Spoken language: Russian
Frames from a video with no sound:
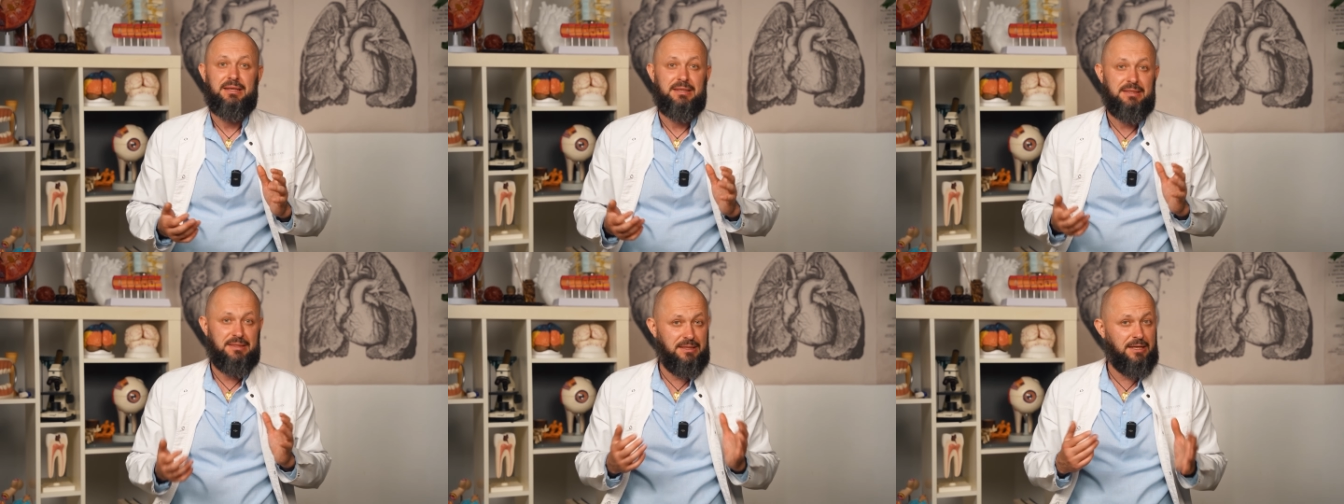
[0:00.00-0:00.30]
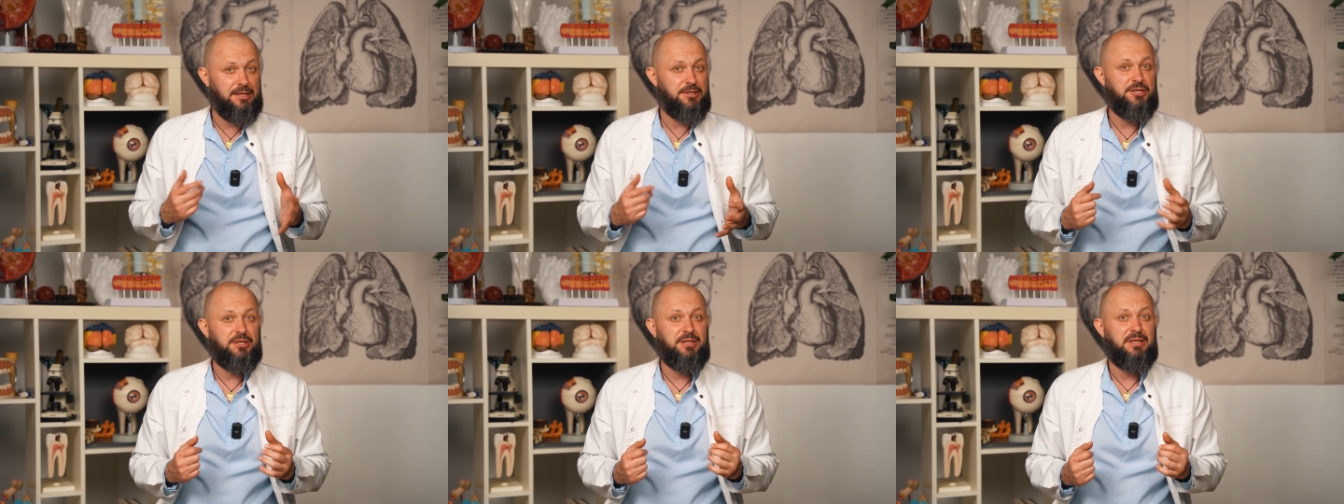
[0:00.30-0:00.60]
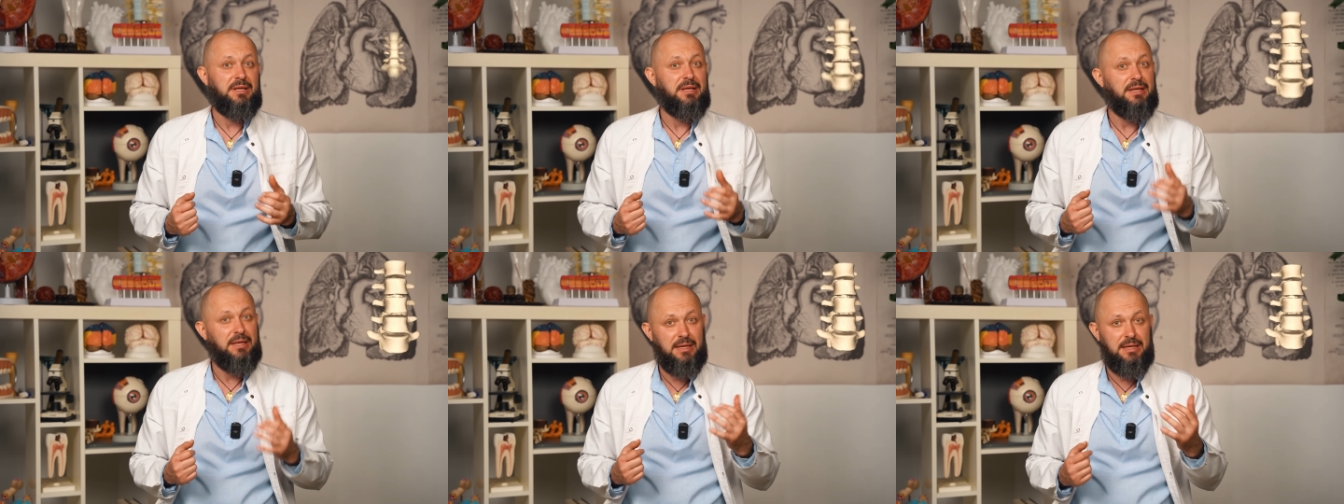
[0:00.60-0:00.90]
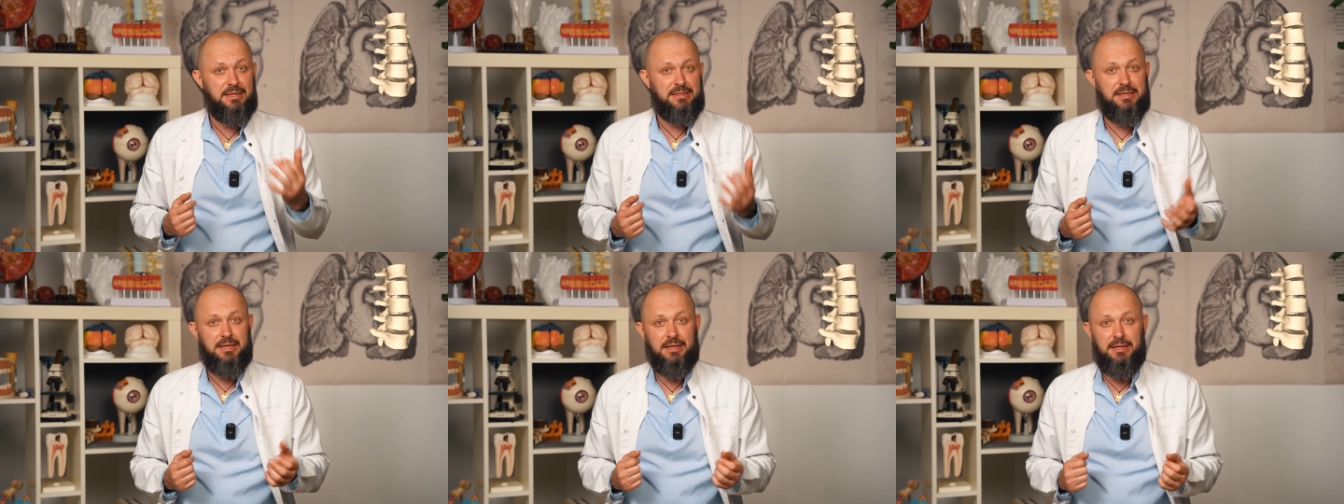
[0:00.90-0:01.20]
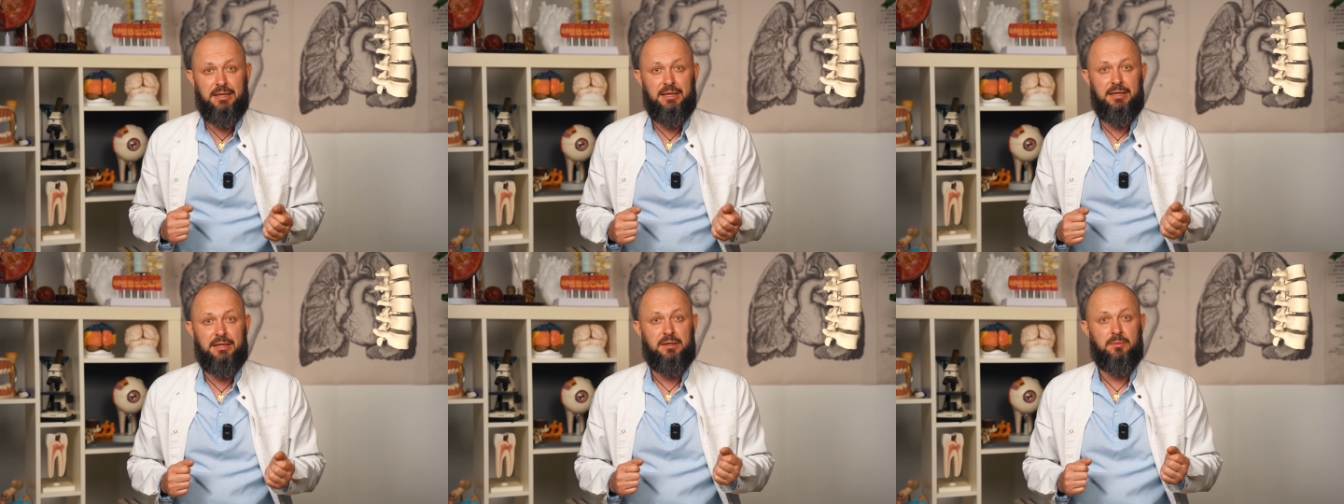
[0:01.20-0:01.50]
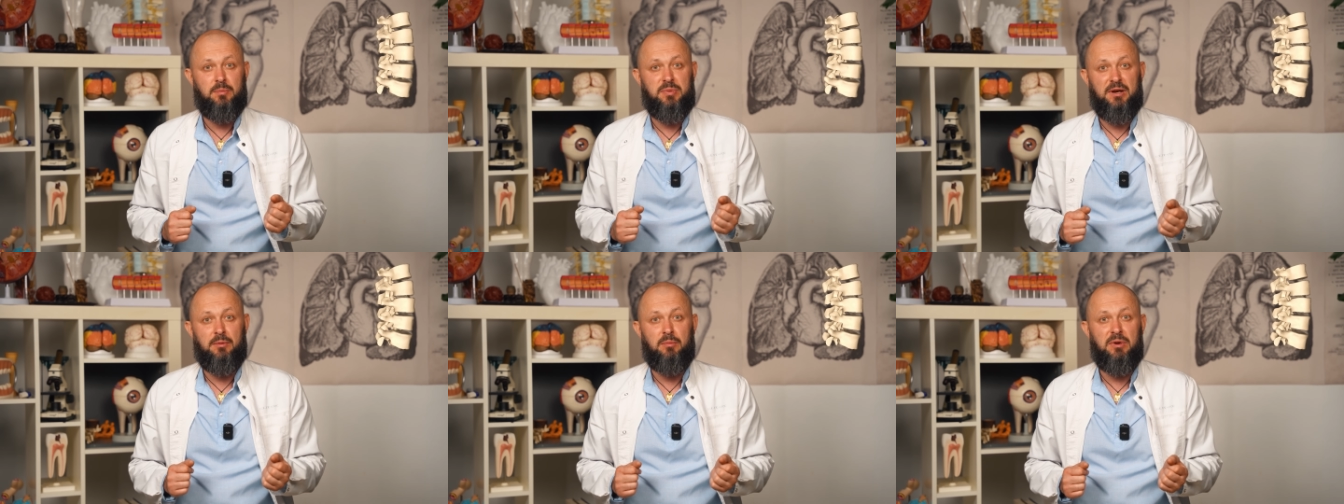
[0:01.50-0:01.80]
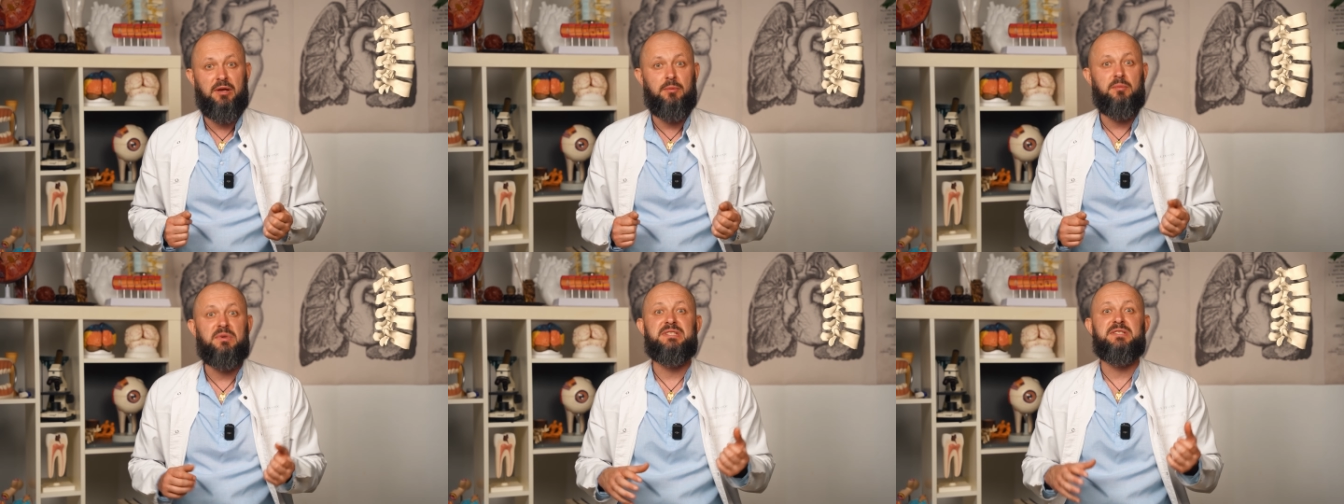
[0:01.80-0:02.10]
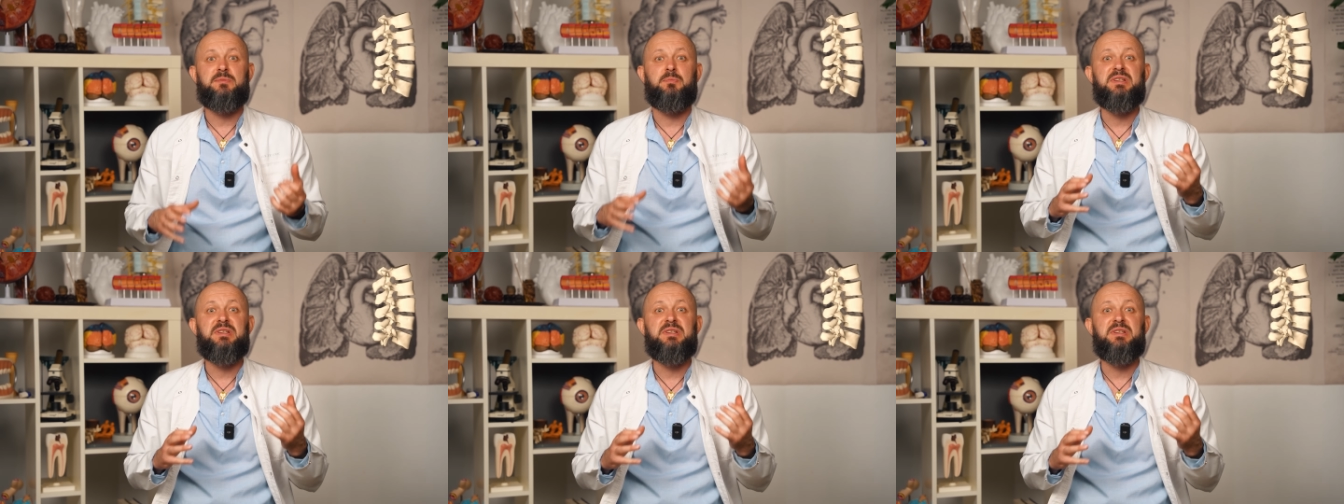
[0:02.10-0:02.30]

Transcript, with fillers: значит есть какие-то проблемы с